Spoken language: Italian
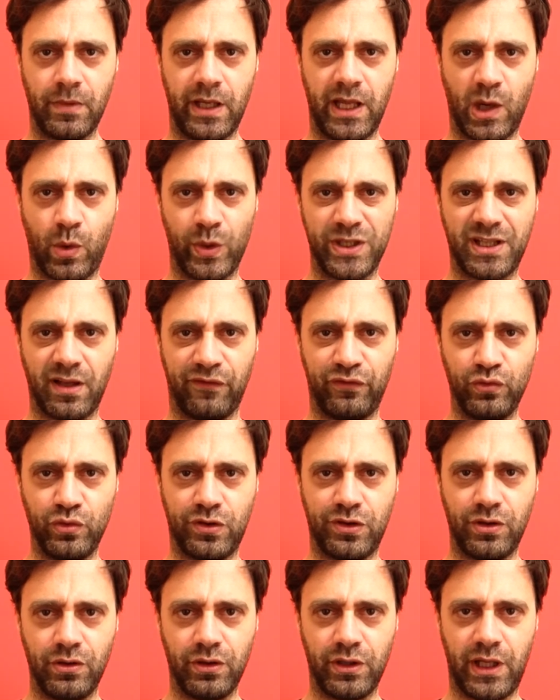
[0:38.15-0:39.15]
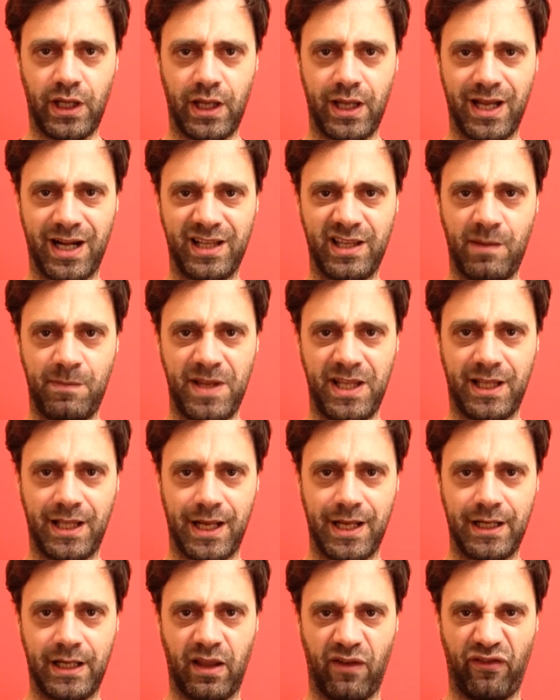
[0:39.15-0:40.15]
e a questa funzione era
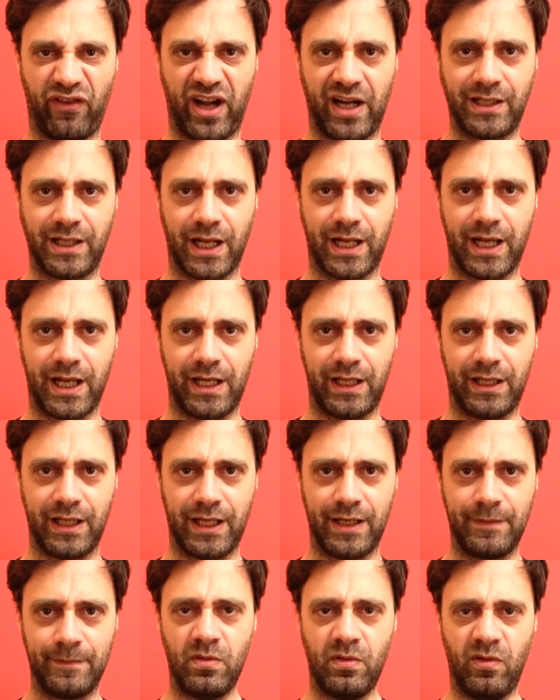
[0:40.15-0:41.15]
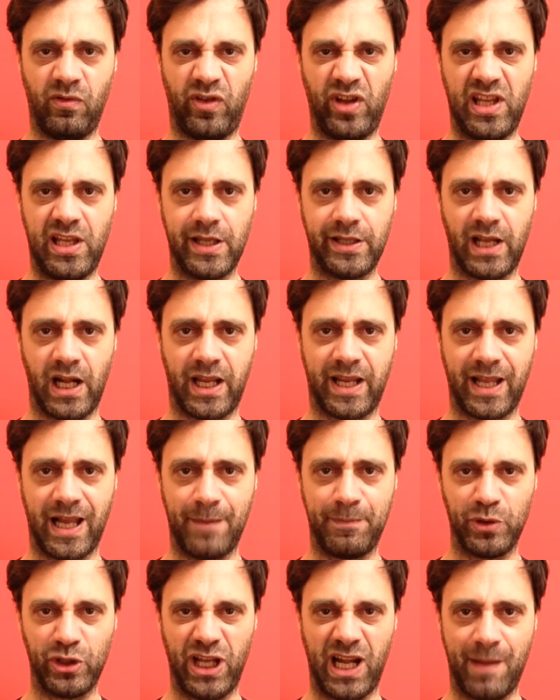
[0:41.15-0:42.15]
adibita anche Franca Carità, figlia del
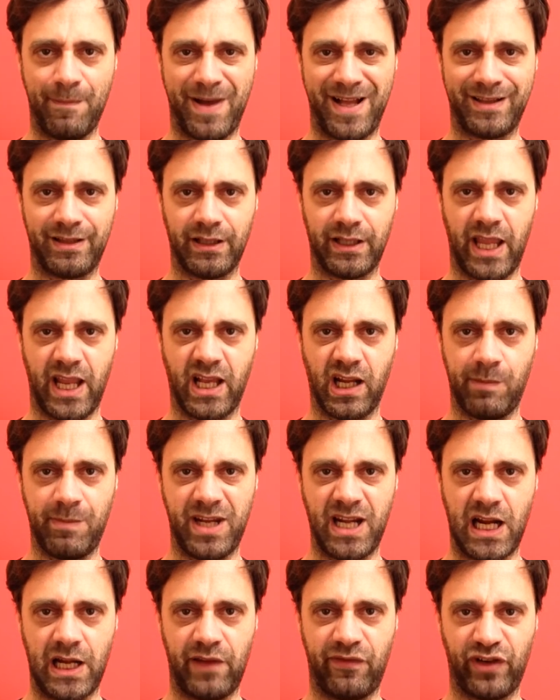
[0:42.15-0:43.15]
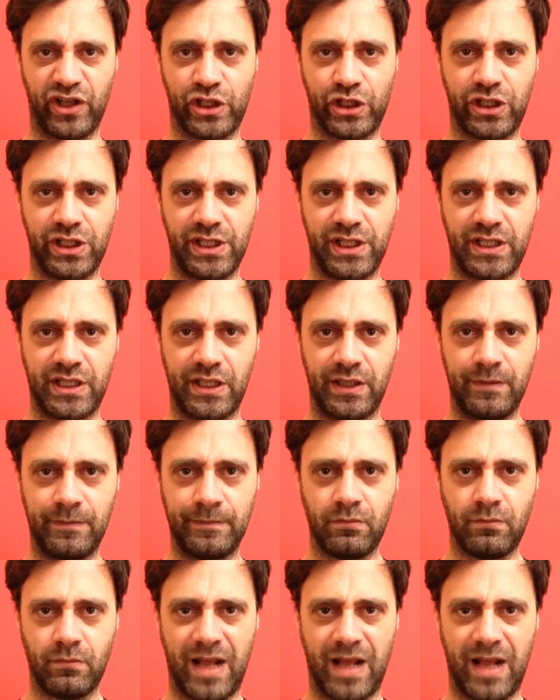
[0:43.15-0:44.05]
capo della banda dei criminali fascisti.